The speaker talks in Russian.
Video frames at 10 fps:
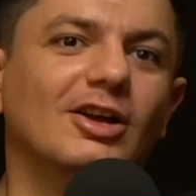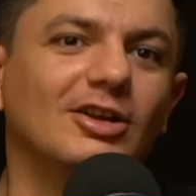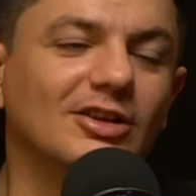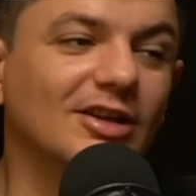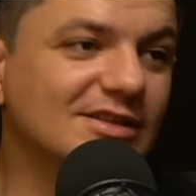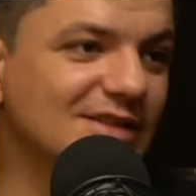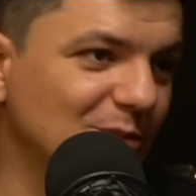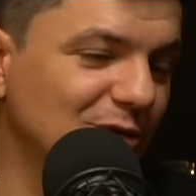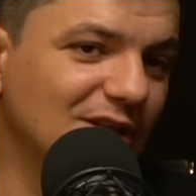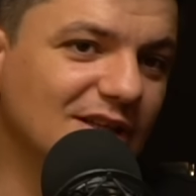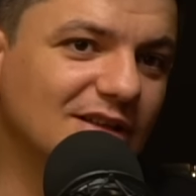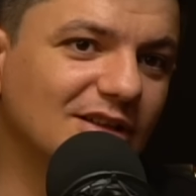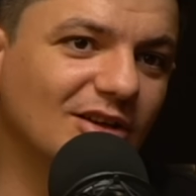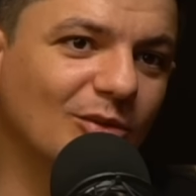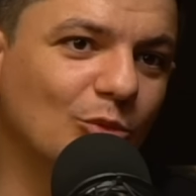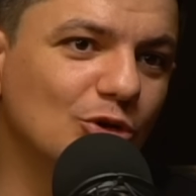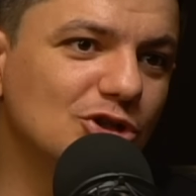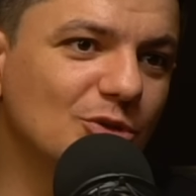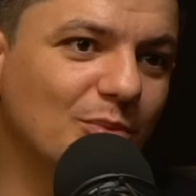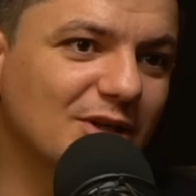На самом деле это
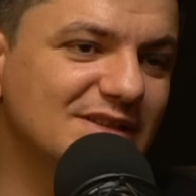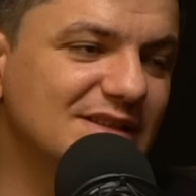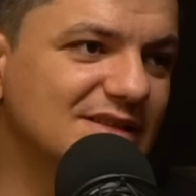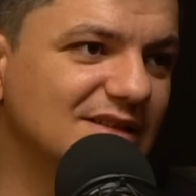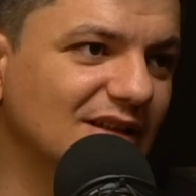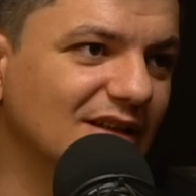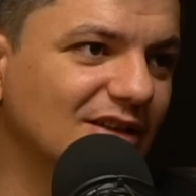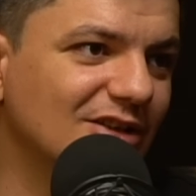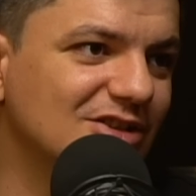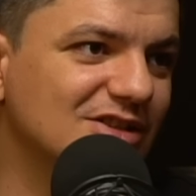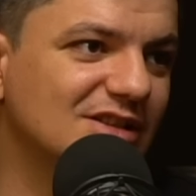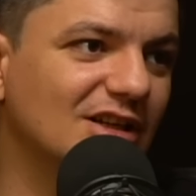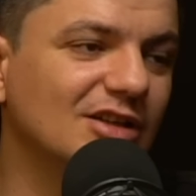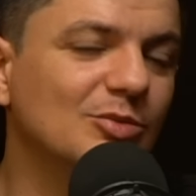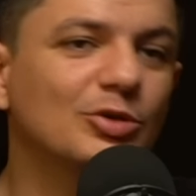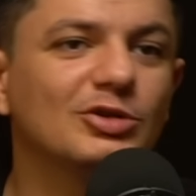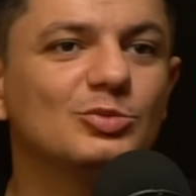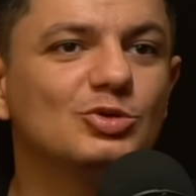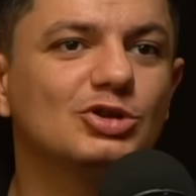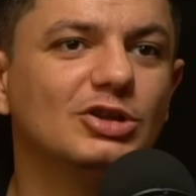больше позиция нашей страны,
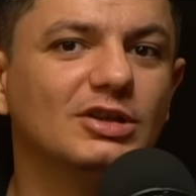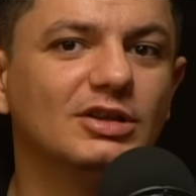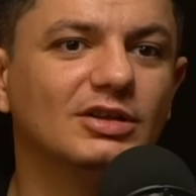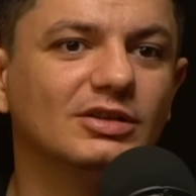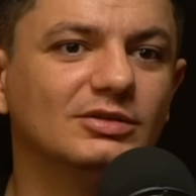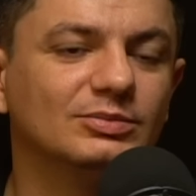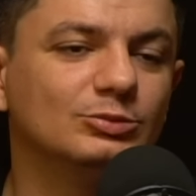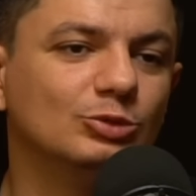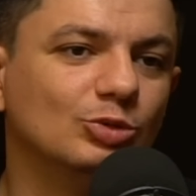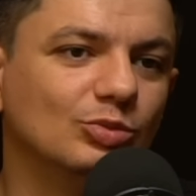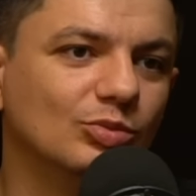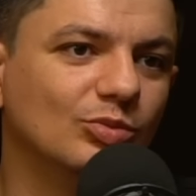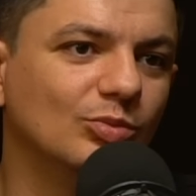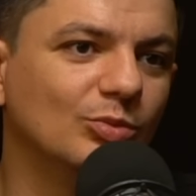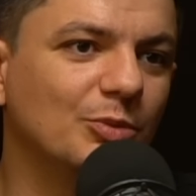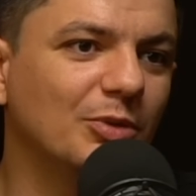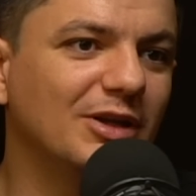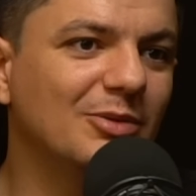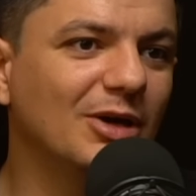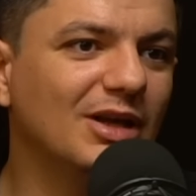потому что ну, мы
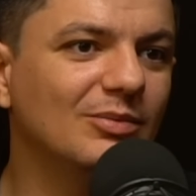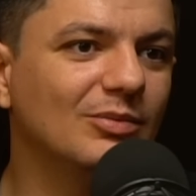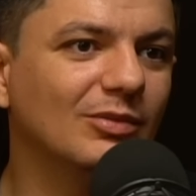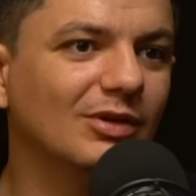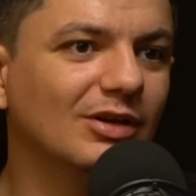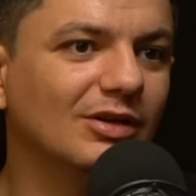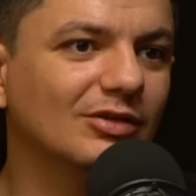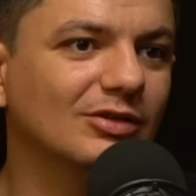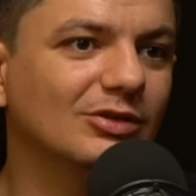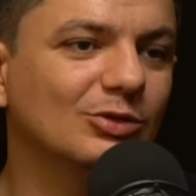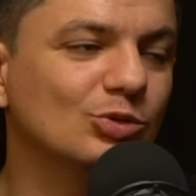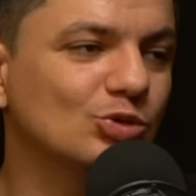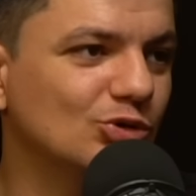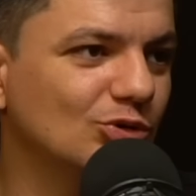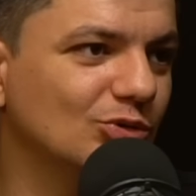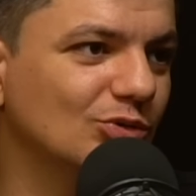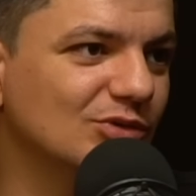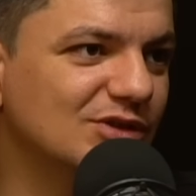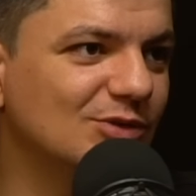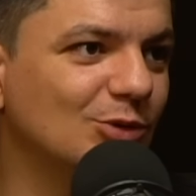понимаем, то, что
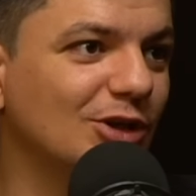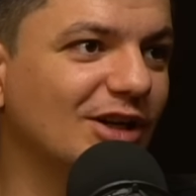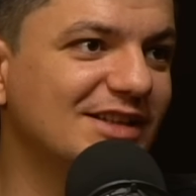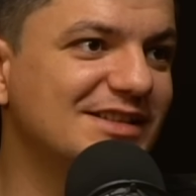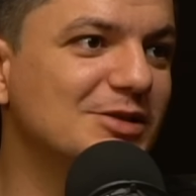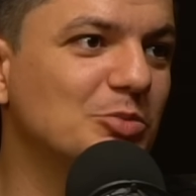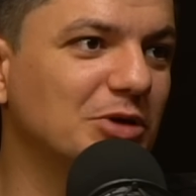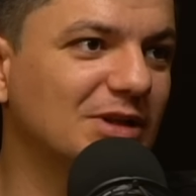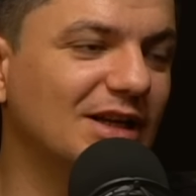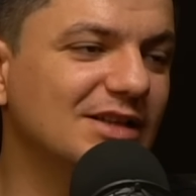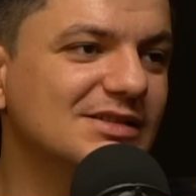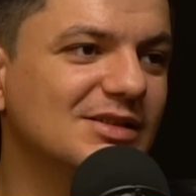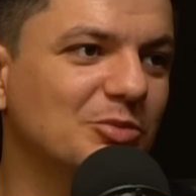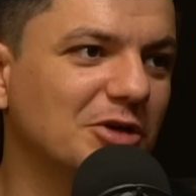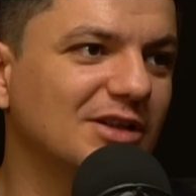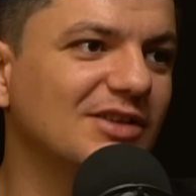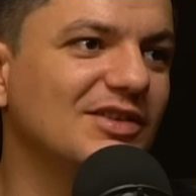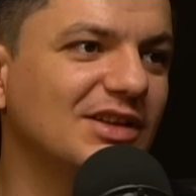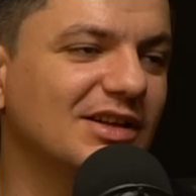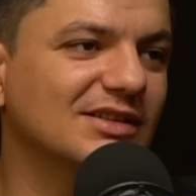сегодня Россия пытается
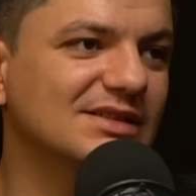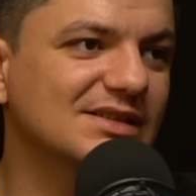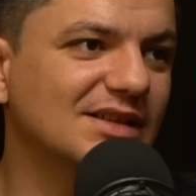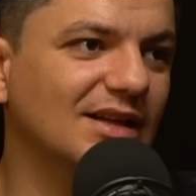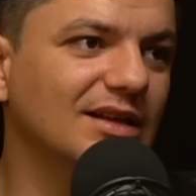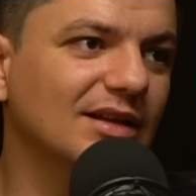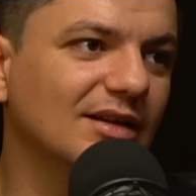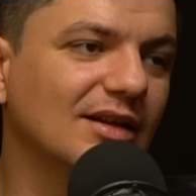продавить Казахстан